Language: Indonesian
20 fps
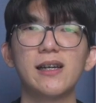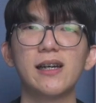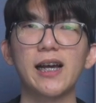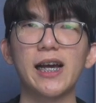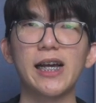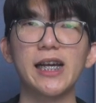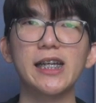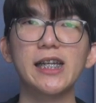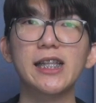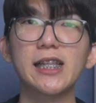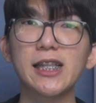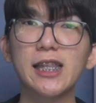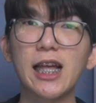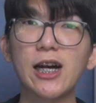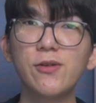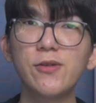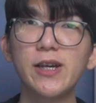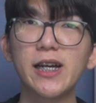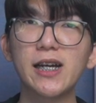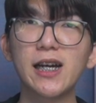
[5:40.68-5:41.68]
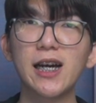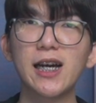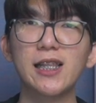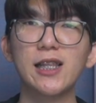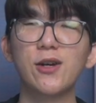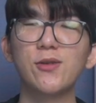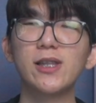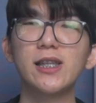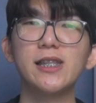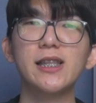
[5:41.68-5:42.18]
Kayak yang kita tahu ya,
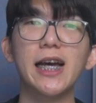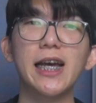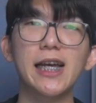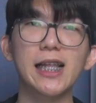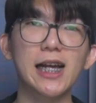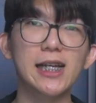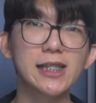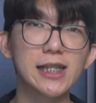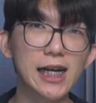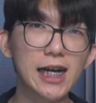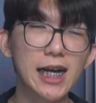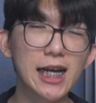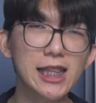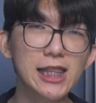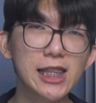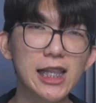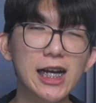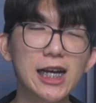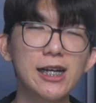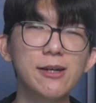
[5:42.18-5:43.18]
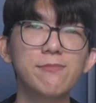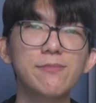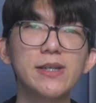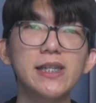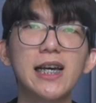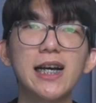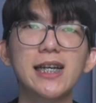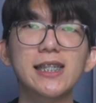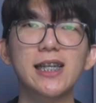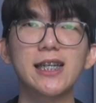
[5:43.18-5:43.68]
kalau di daerah Jakarta,
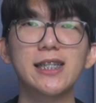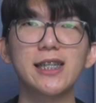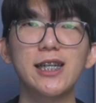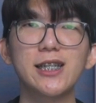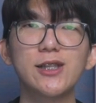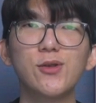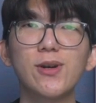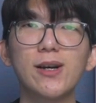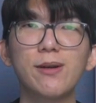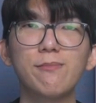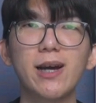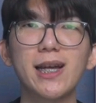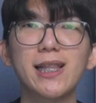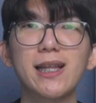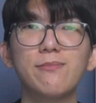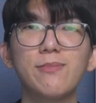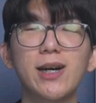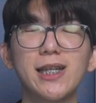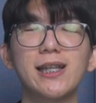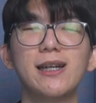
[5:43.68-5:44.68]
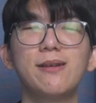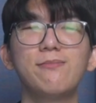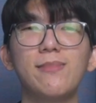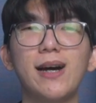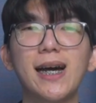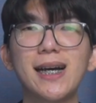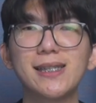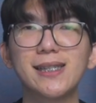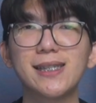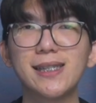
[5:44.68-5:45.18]
biasanya itu kemana-mana
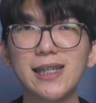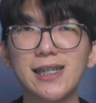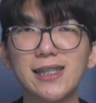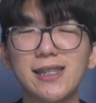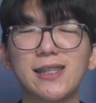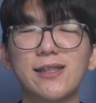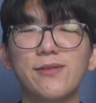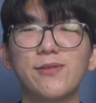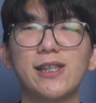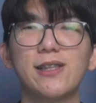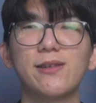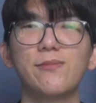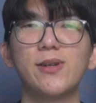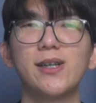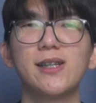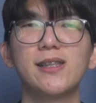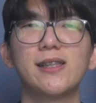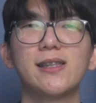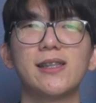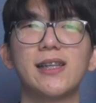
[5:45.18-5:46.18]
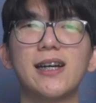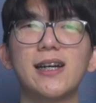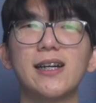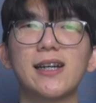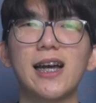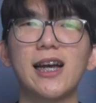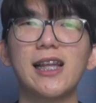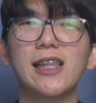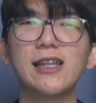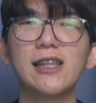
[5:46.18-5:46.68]
macet, teman-teman. Nah,
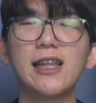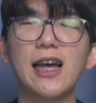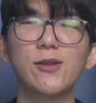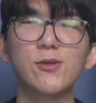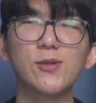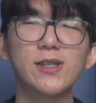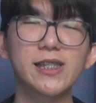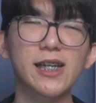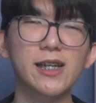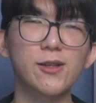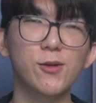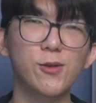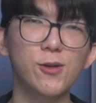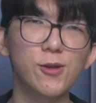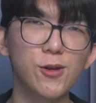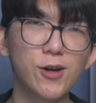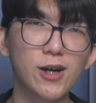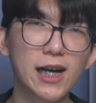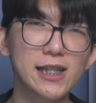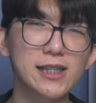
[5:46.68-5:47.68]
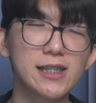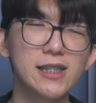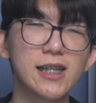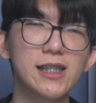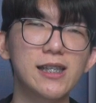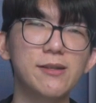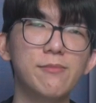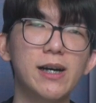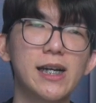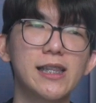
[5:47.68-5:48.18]
kalian harus cek dulu
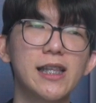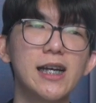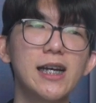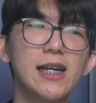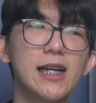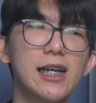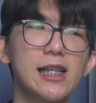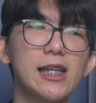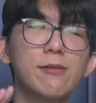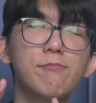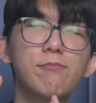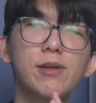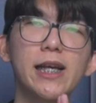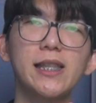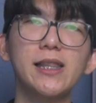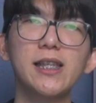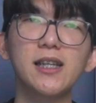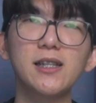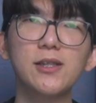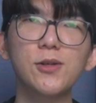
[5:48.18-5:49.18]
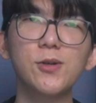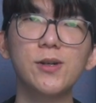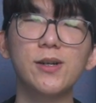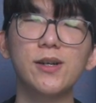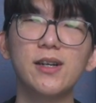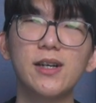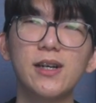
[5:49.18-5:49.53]
lokasinya di mana, kalian planning tuh